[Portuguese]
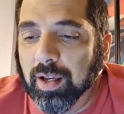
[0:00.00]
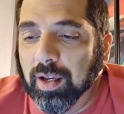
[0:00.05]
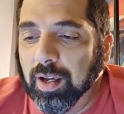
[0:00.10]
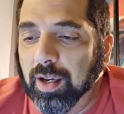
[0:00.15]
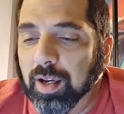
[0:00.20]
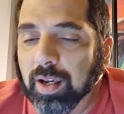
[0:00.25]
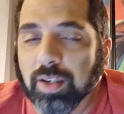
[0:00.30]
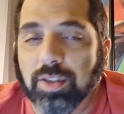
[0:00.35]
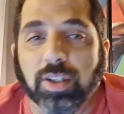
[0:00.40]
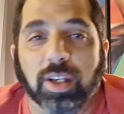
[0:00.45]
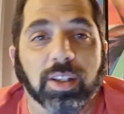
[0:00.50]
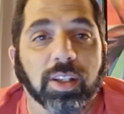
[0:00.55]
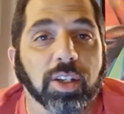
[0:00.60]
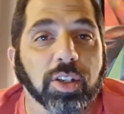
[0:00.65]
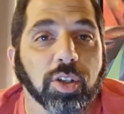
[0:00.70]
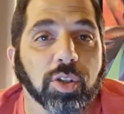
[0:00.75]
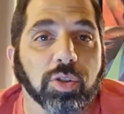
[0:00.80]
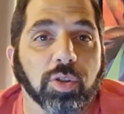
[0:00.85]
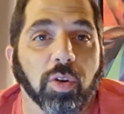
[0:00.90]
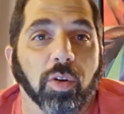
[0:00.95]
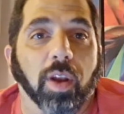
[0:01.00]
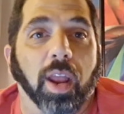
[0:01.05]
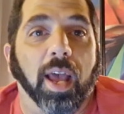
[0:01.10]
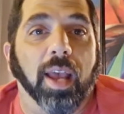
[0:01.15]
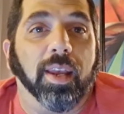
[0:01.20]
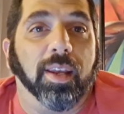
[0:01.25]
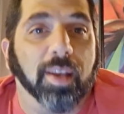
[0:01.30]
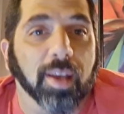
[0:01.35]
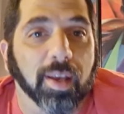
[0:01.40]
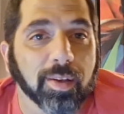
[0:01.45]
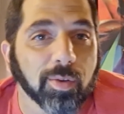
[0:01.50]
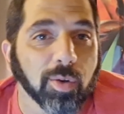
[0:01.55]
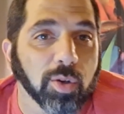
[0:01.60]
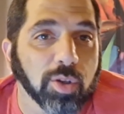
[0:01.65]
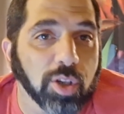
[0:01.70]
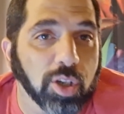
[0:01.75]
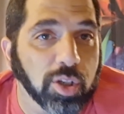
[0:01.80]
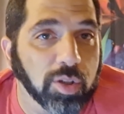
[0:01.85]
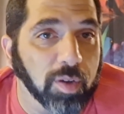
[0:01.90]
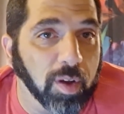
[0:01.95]
Uh, já deixa o seu like aí.
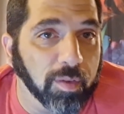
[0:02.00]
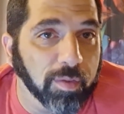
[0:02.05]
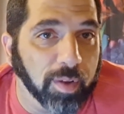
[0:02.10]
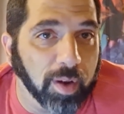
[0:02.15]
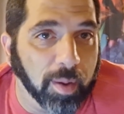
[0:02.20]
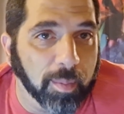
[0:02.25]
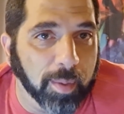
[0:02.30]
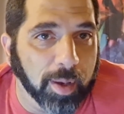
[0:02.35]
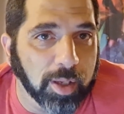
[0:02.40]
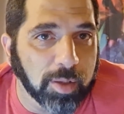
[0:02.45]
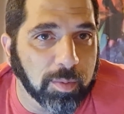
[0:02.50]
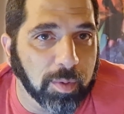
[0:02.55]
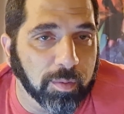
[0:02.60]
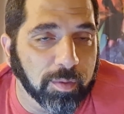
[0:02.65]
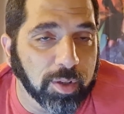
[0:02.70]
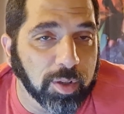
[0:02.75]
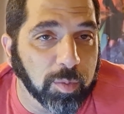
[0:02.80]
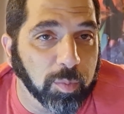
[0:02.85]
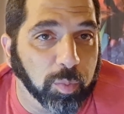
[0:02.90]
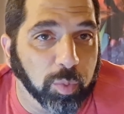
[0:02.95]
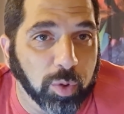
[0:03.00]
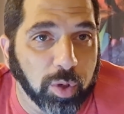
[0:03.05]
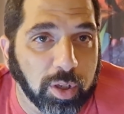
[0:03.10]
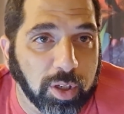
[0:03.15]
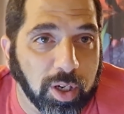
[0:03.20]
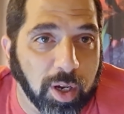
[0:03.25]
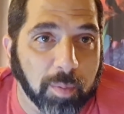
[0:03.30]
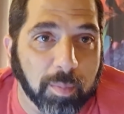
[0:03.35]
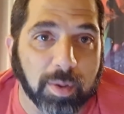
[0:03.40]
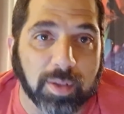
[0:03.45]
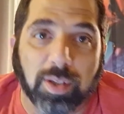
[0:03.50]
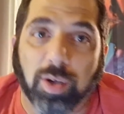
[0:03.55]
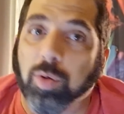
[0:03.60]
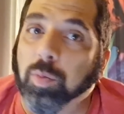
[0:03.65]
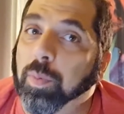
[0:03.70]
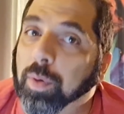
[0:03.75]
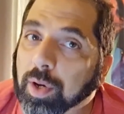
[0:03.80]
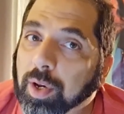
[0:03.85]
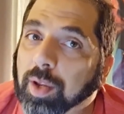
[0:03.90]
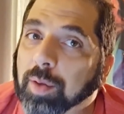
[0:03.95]
Hoje a gente vai falar mais uma vez de política, mas a
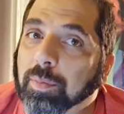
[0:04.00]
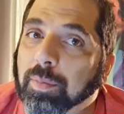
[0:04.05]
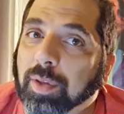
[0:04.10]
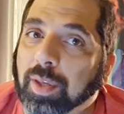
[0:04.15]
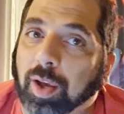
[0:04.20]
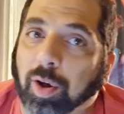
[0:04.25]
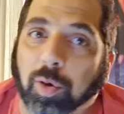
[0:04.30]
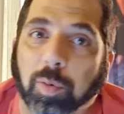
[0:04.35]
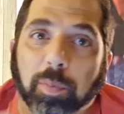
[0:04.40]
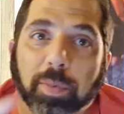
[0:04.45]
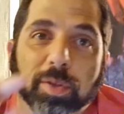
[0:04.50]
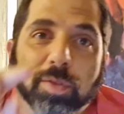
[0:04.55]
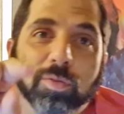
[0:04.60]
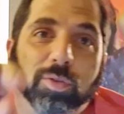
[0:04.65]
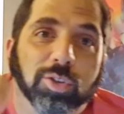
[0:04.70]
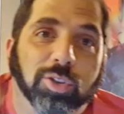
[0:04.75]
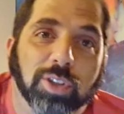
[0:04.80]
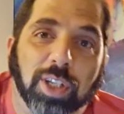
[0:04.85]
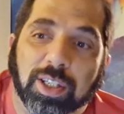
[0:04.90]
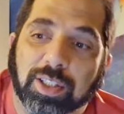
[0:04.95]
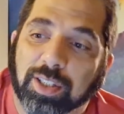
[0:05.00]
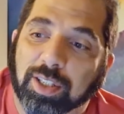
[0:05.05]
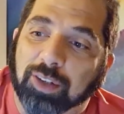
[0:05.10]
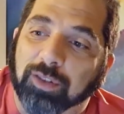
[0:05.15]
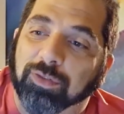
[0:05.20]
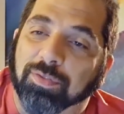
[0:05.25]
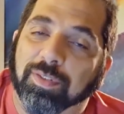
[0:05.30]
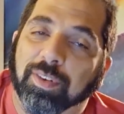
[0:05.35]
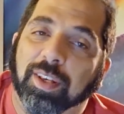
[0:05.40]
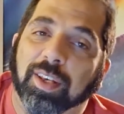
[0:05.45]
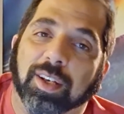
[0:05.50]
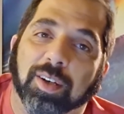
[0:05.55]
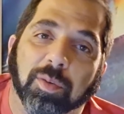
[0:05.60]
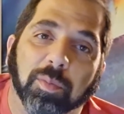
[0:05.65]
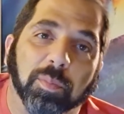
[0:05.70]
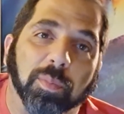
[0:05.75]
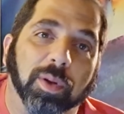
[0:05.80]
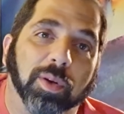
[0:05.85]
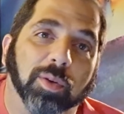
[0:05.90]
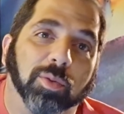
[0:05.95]
culpa não é minha, a culpa é de vocês que ficam
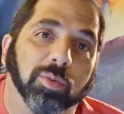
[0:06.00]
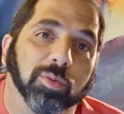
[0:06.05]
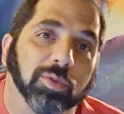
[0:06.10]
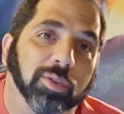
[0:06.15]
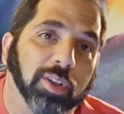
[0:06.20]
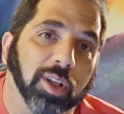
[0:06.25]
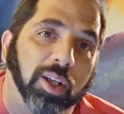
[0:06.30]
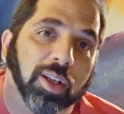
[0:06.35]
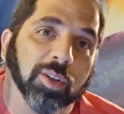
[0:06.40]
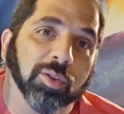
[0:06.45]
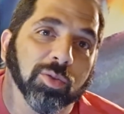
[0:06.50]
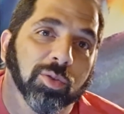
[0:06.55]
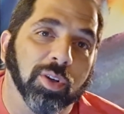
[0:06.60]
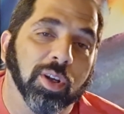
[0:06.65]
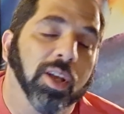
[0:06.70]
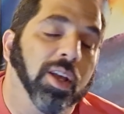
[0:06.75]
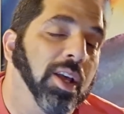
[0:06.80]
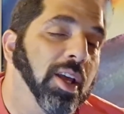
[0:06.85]
perguntando